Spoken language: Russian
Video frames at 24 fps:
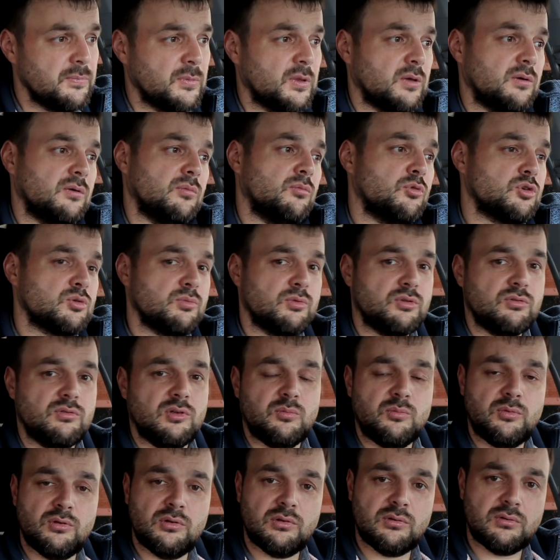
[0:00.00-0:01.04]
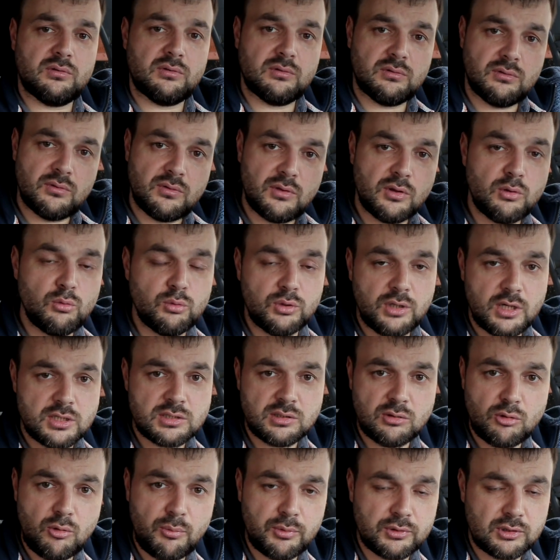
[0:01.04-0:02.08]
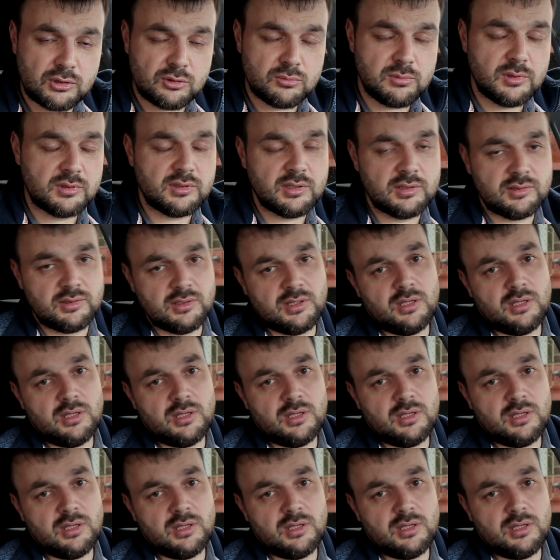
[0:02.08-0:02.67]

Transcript: Э, может быть, у вас был э, неудачный опыт эксплуатации,